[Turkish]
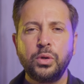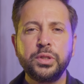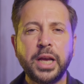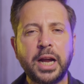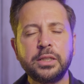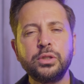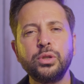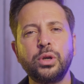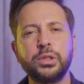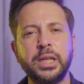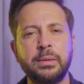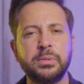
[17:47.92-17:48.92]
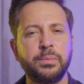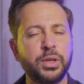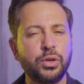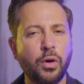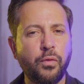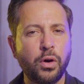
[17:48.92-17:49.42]
Rüzgarsız ortamda
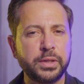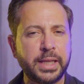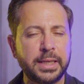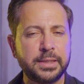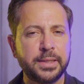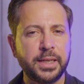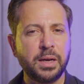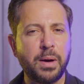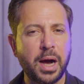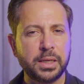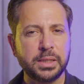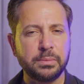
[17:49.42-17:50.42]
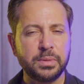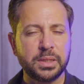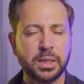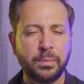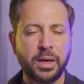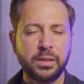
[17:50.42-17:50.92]
mikrofon testlerine baktığımız
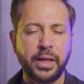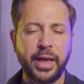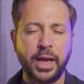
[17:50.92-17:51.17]
zaman